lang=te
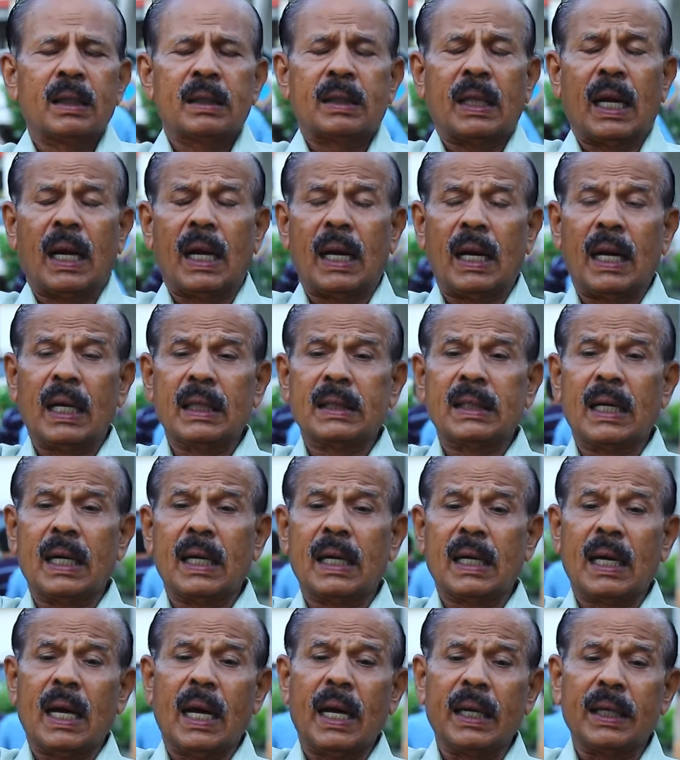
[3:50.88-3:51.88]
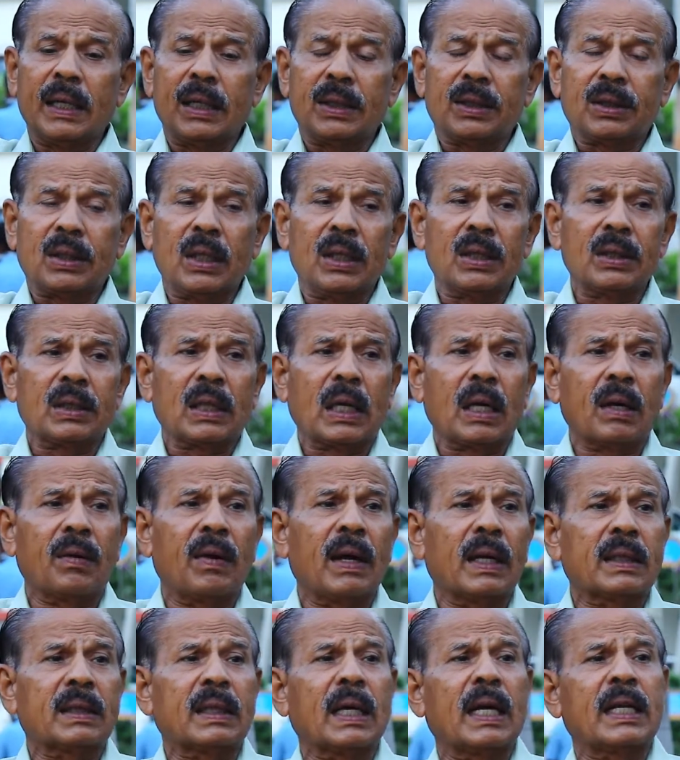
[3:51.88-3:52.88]
తెల్ల జెండా ఎత్తిన
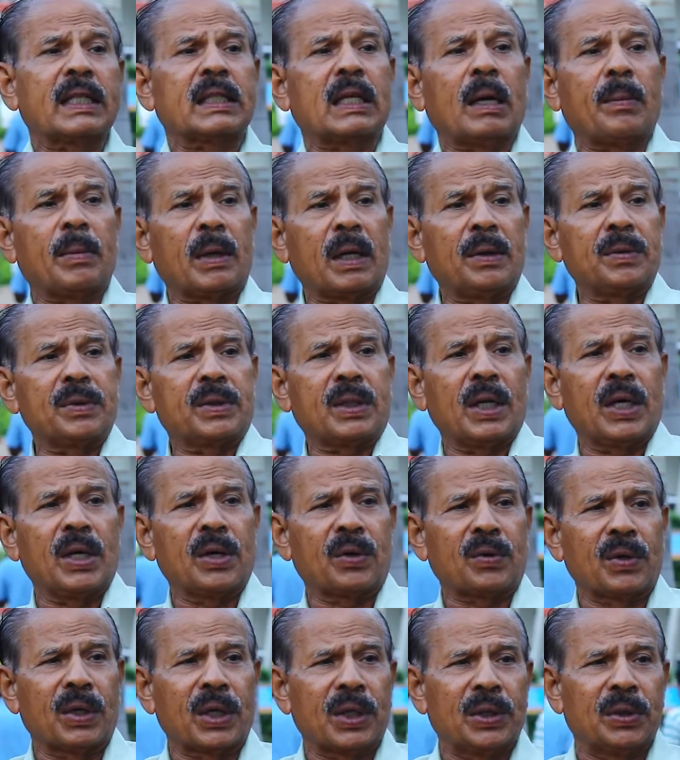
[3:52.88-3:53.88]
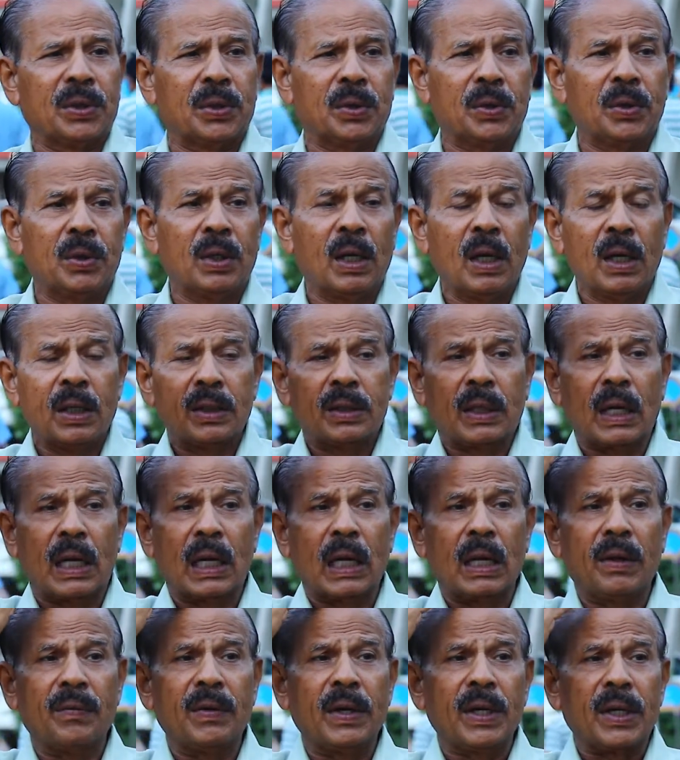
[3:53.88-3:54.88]
తర్వాత సమరం చేయకూడదు
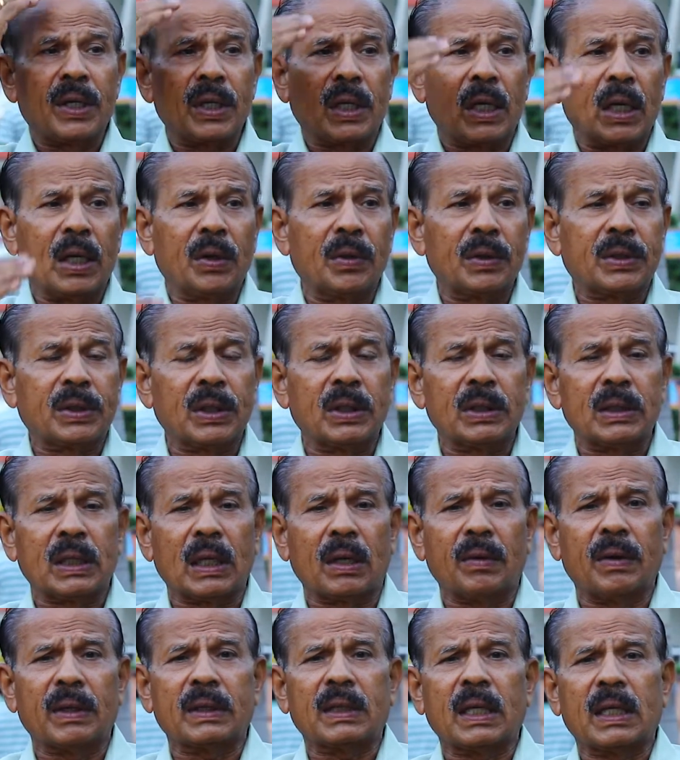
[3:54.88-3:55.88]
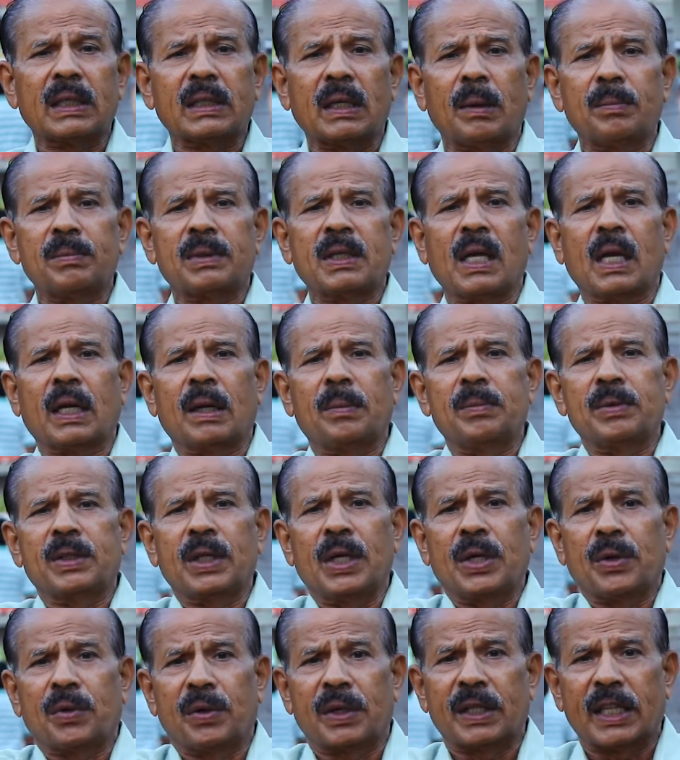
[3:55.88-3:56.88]
తెల్ల వెంట్రుకలు వచ్చిన తర్వాత సంసారం
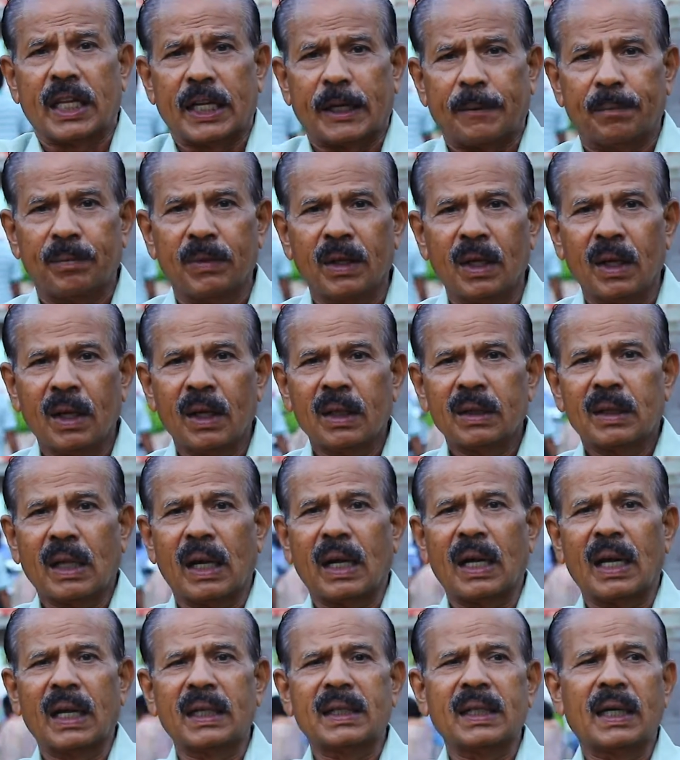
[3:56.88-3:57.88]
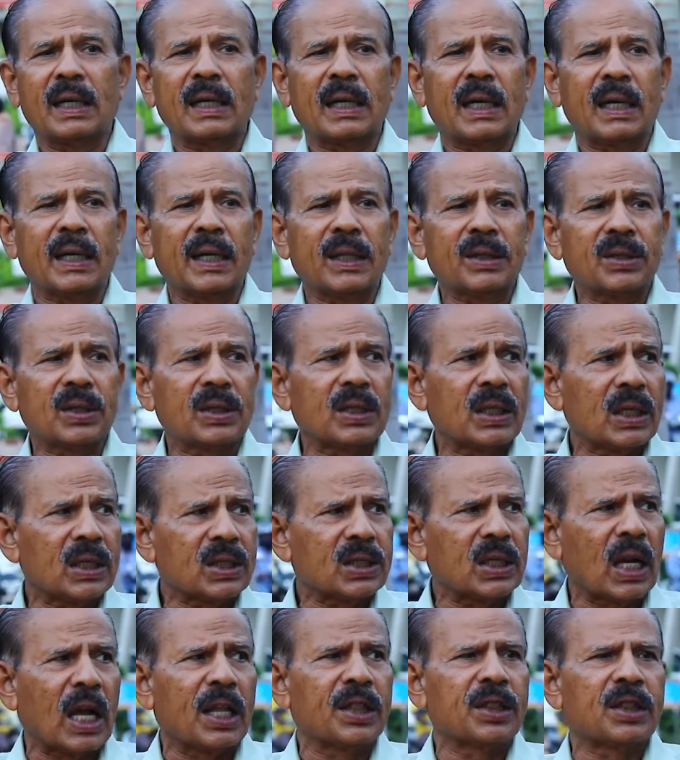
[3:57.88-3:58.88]
చేయకూడదని తెల్ల జెండా ఎత్తితే
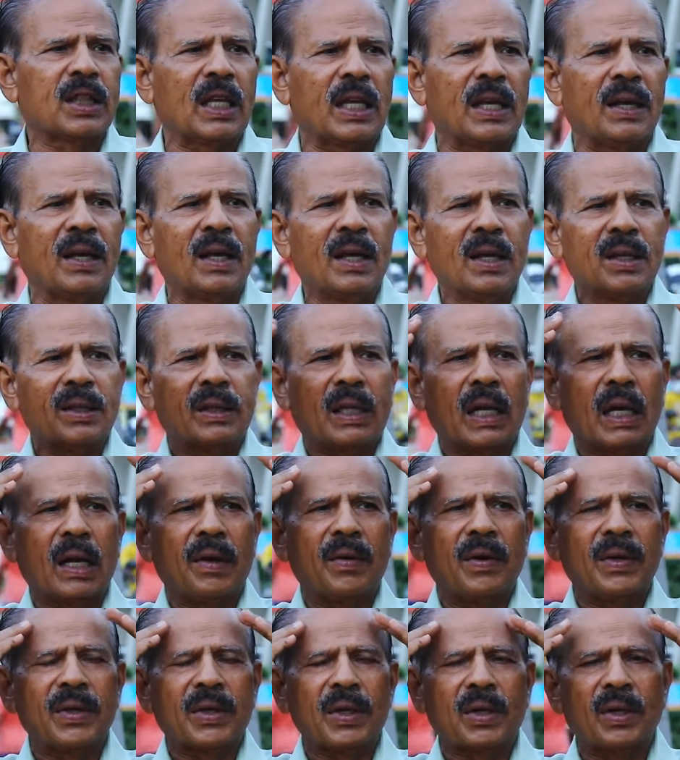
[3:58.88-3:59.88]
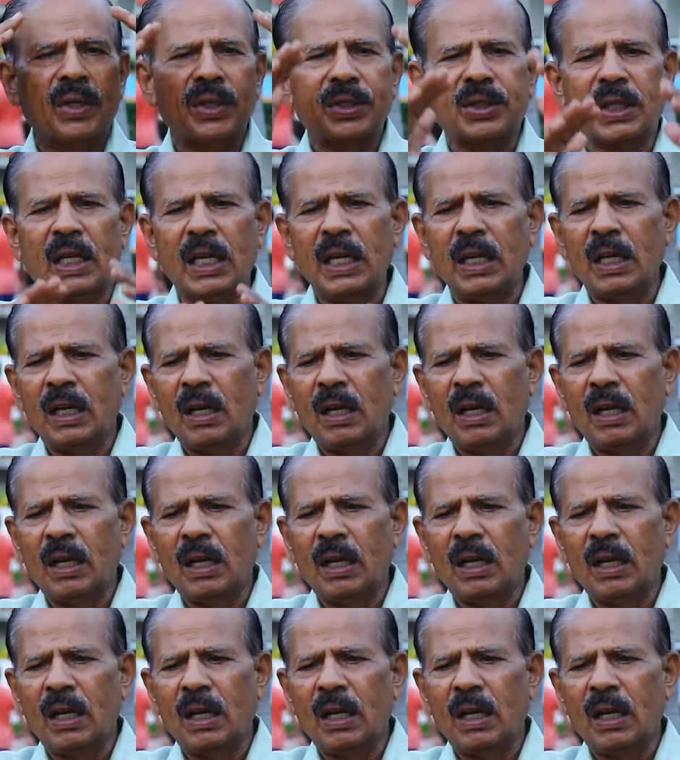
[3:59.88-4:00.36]
శాంతి తెల్ల వెంట్రుకలు ఎత్తే